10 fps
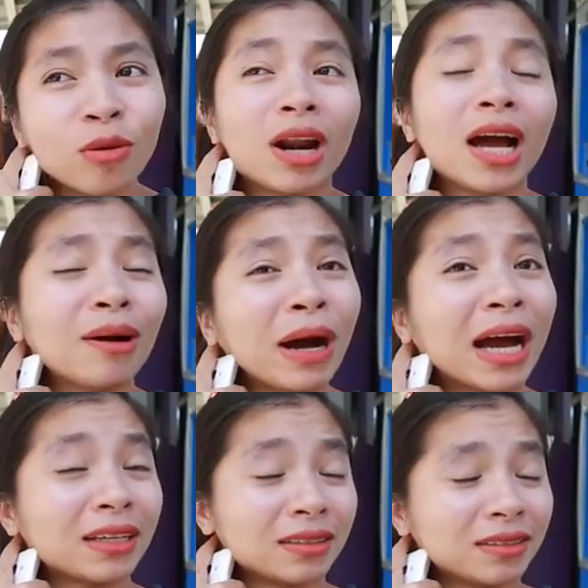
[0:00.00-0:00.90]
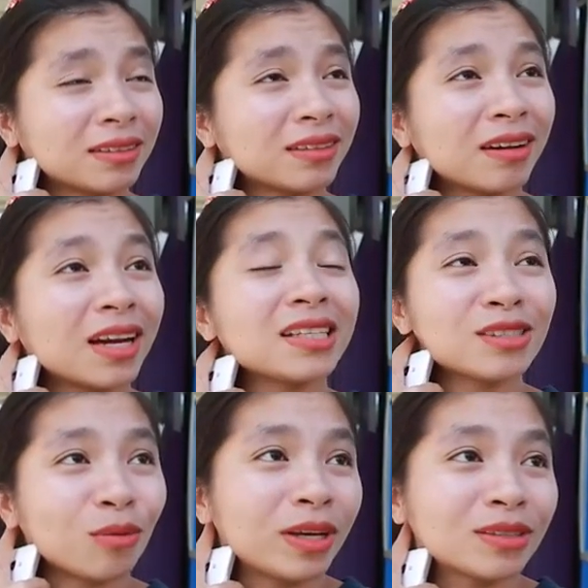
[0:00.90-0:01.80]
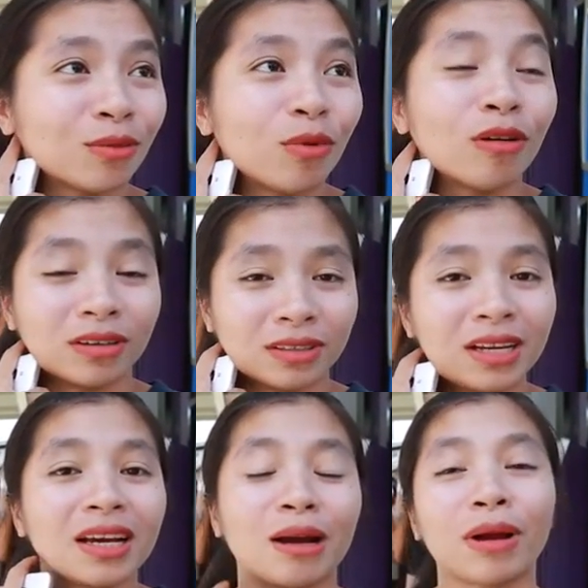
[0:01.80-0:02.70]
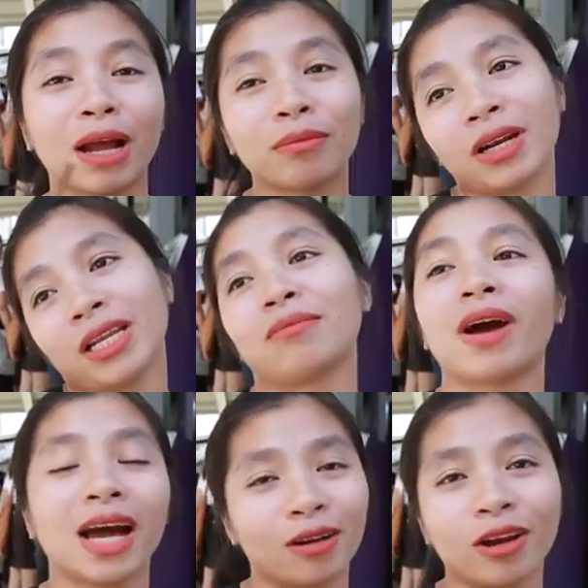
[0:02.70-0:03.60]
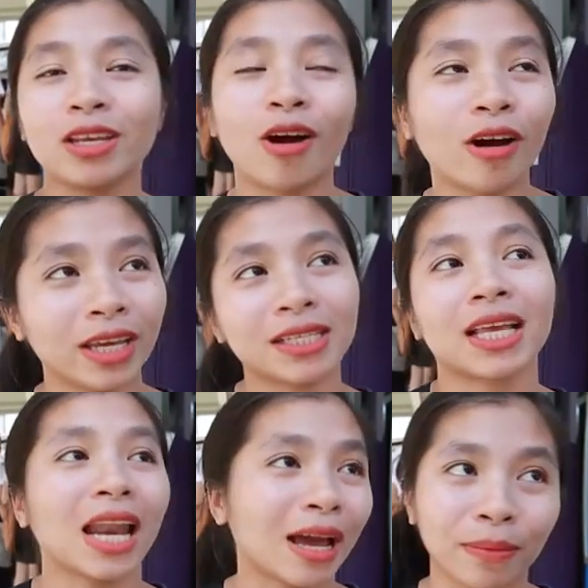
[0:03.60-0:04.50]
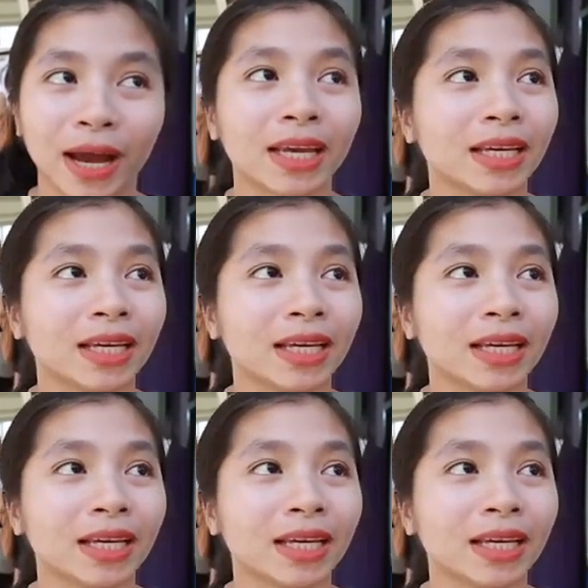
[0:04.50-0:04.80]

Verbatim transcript: ถุงละ5บาทก็น่าจะสมเหตุสมผลกับการผลิตมาแล้วก็ย่อยสลายไป